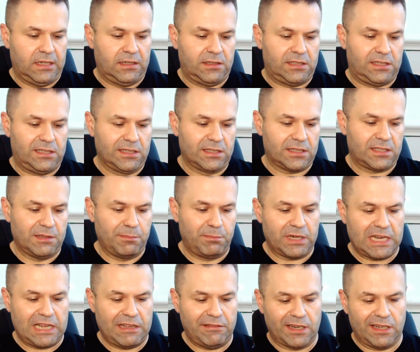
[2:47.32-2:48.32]
Сиро
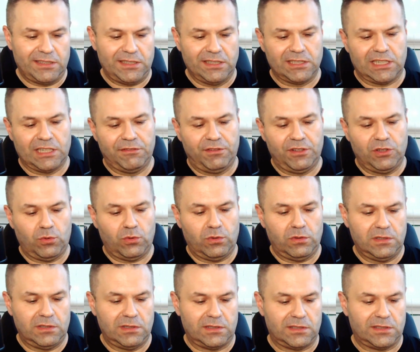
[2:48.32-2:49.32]
Сапирави, российское вино,
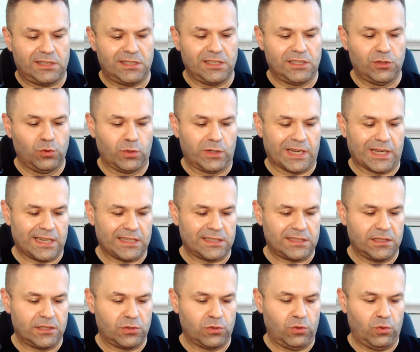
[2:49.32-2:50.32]
с ЗГУ
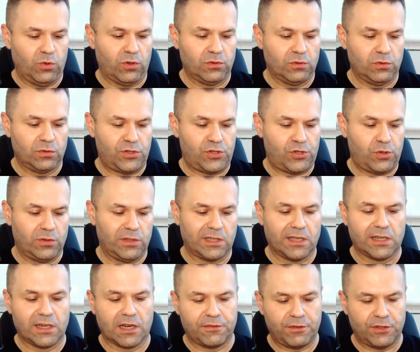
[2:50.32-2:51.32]
красное сухое. Ну, защищено
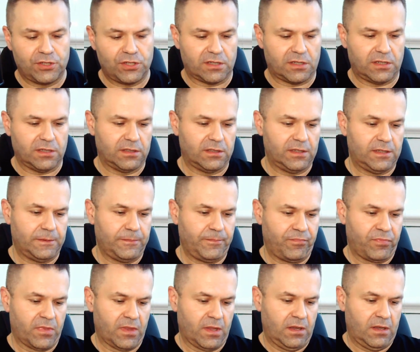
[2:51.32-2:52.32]
географическое, да?
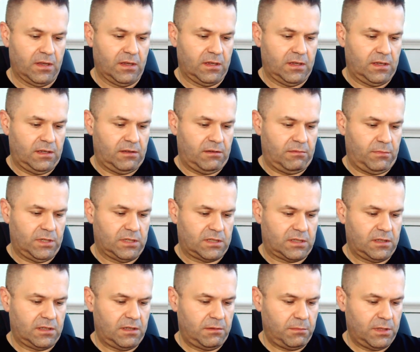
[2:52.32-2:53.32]
Место
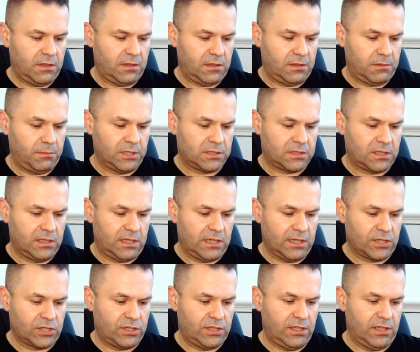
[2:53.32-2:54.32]

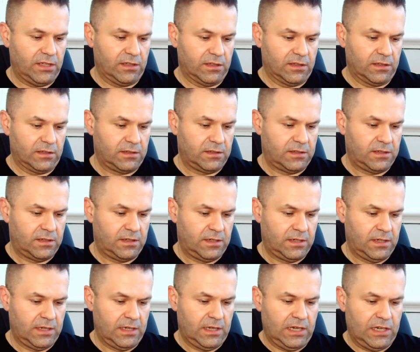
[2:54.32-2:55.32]
местонахождения.
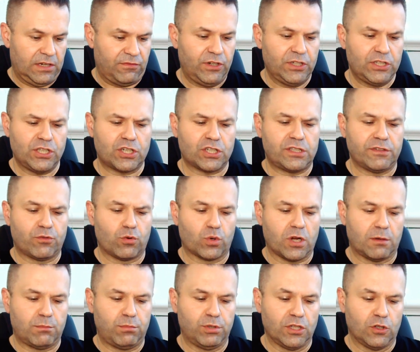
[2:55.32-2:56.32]
Вы держите в
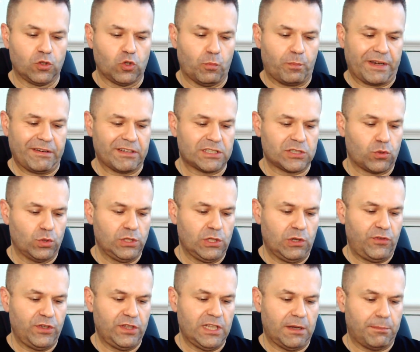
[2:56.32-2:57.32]
руках бутылку превосходного
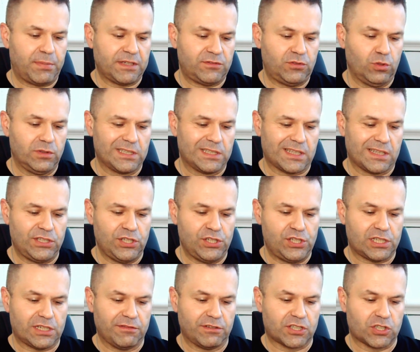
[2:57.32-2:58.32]
вина, произведенного из
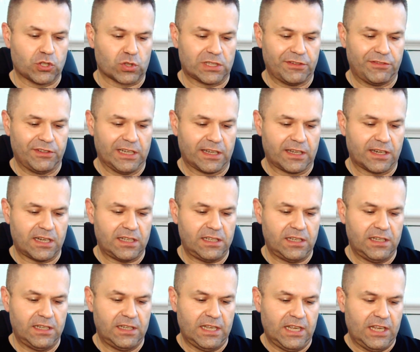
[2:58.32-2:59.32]
классического сорта винограда,
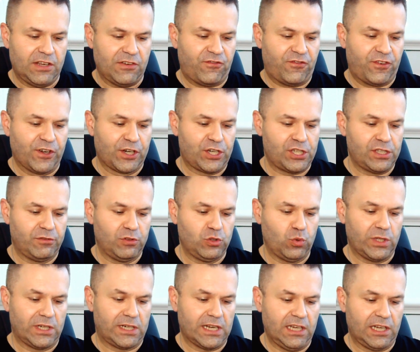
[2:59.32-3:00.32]
выращенного на
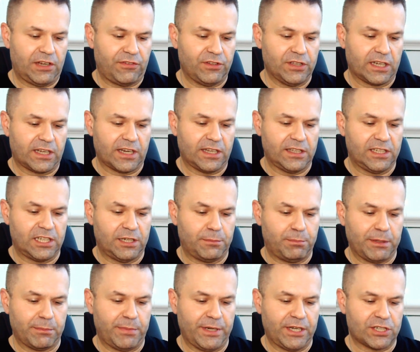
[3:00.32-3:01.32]
уникальных виноградниках
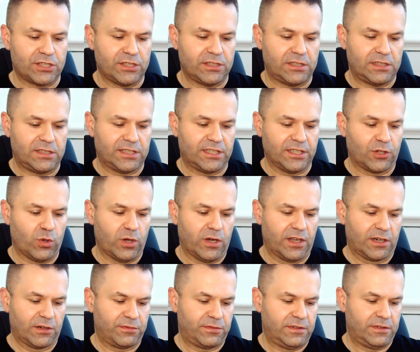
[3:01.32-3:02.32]
прибрежных теруаров.